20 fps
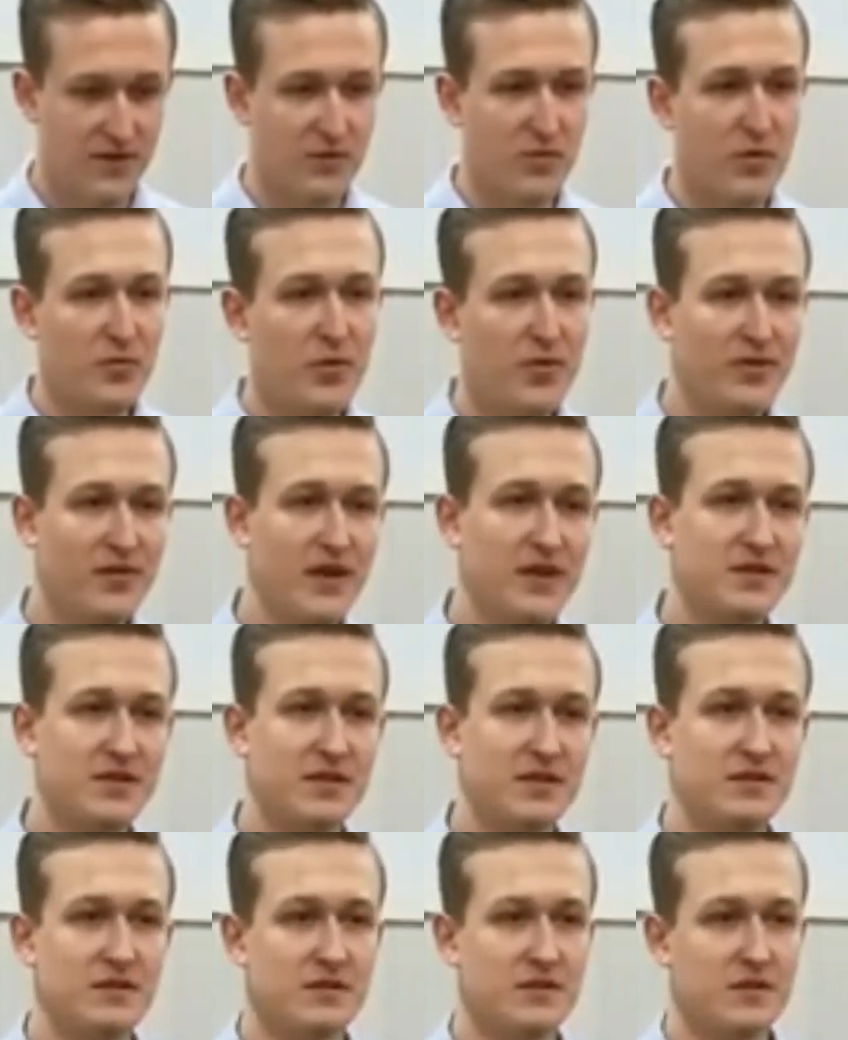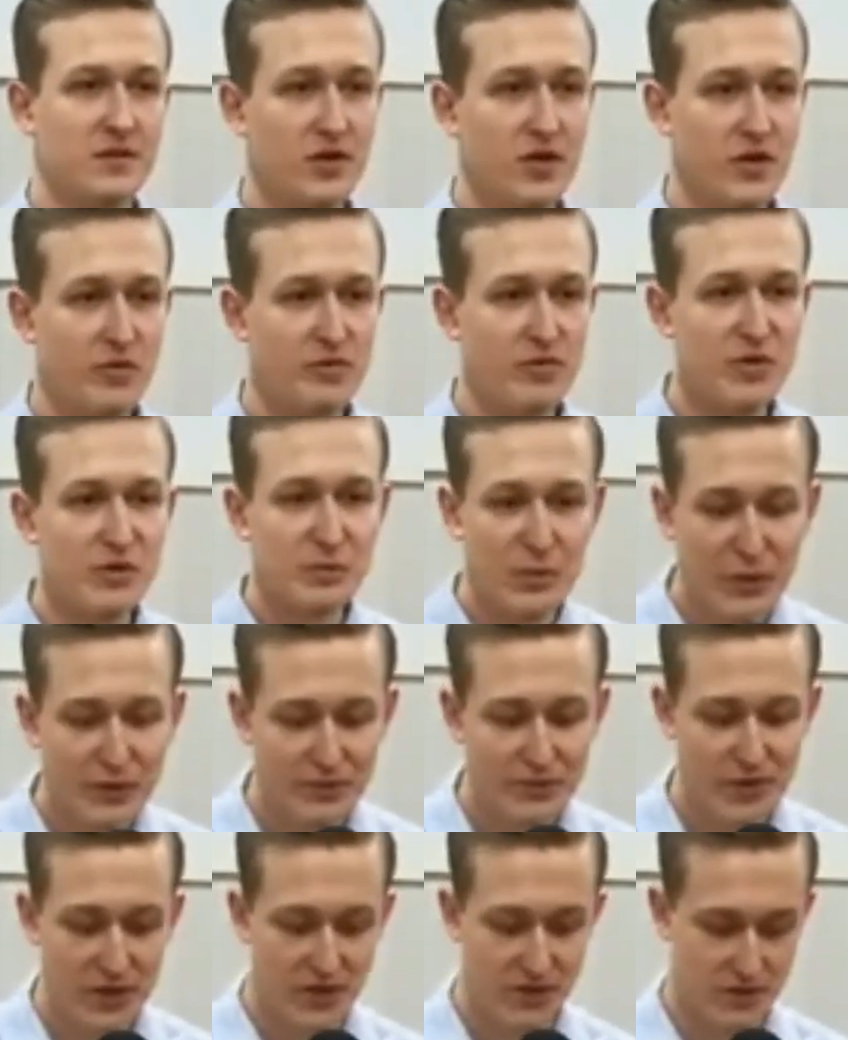opowiedzieć,
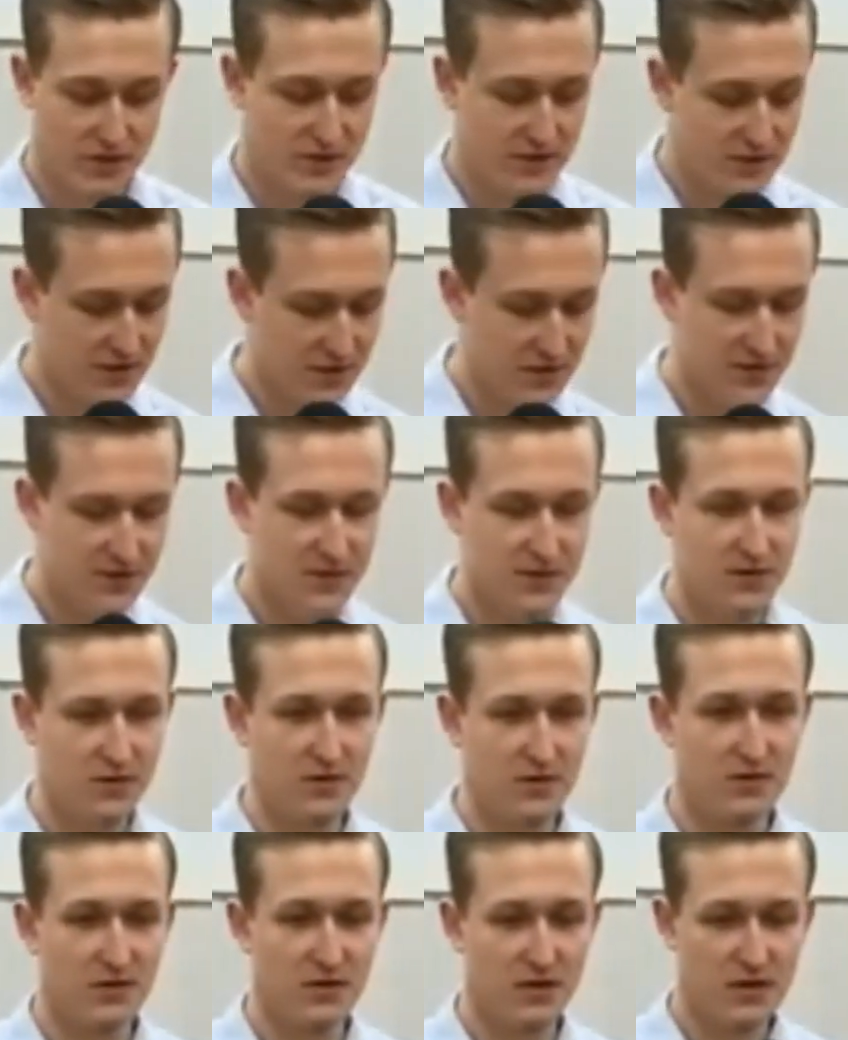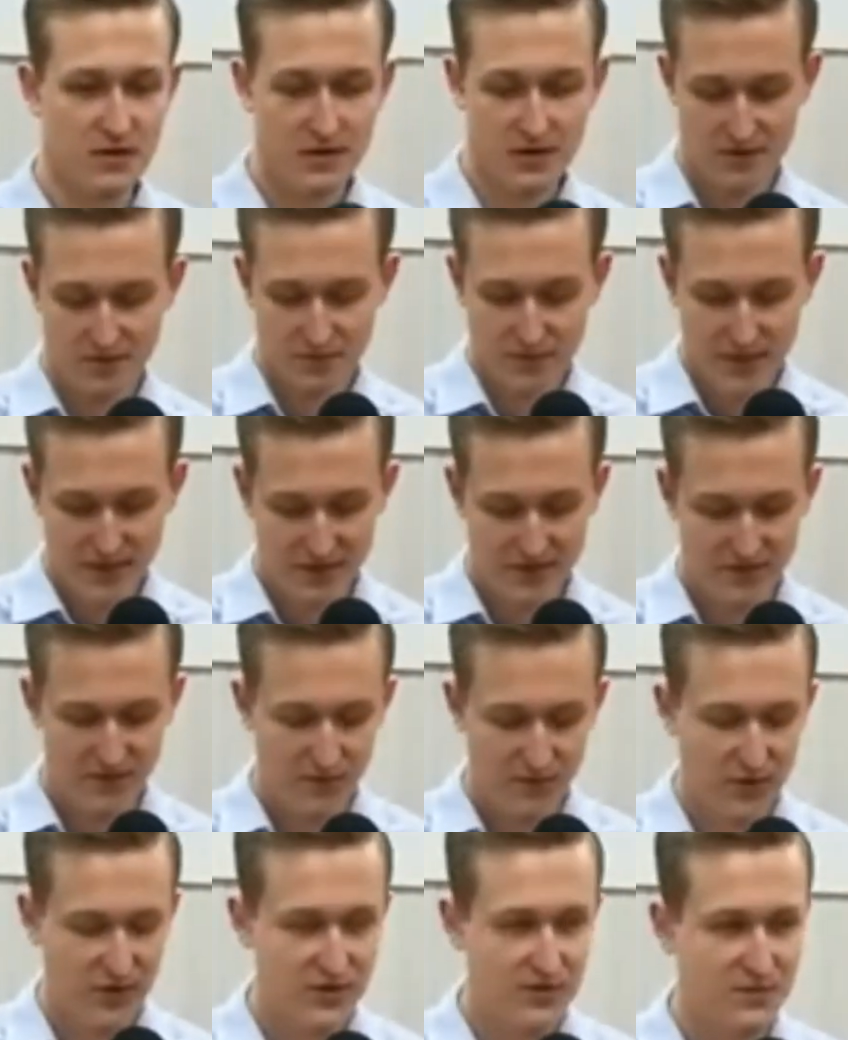przypomnieć, coś, co macie w
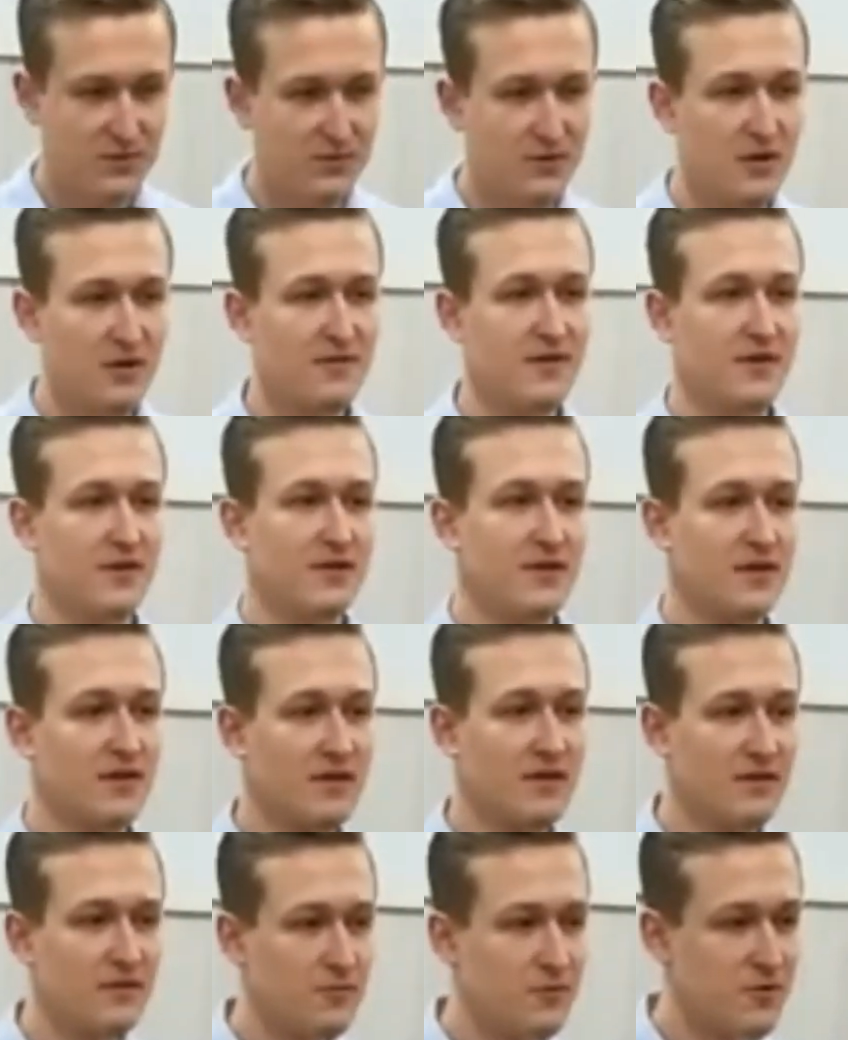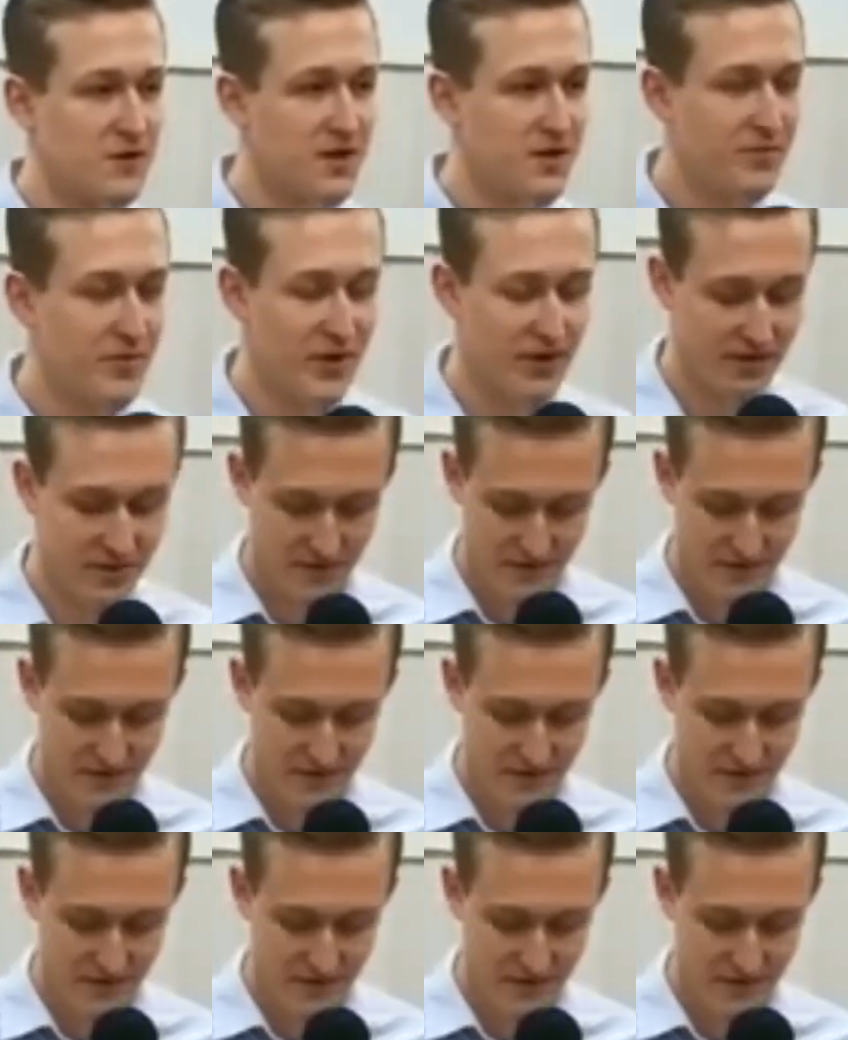Bożym Słowie u siebie.